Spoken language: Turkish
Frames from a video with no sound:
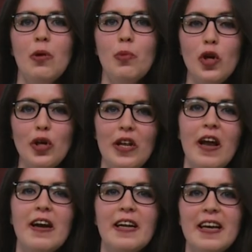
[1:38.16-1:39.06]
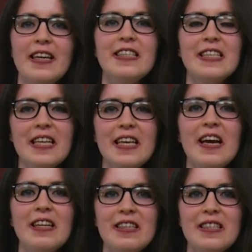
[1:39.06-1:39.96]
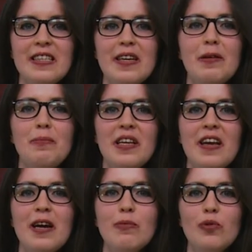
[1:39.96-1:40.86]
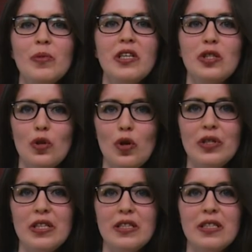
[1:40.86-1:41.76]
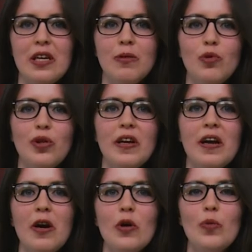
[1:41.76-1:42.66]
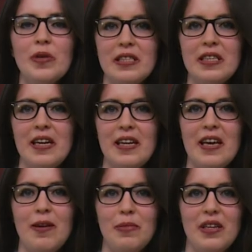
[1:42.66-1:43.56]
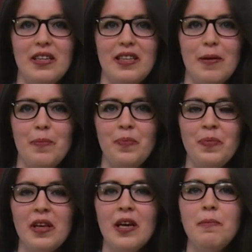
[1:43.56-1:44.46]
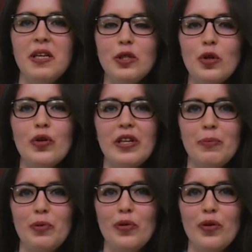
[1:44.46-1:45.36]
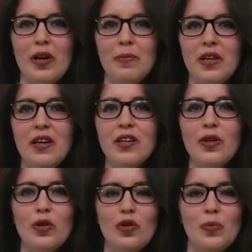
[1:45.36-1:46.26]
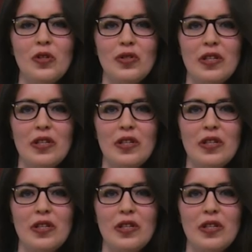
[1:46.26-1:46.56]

Bu öykülerde siz de kendinizde bir yer bulmak istiyorsanız mutlaka okumanız gereken bir kitap. Bir sonraki programda görüşmek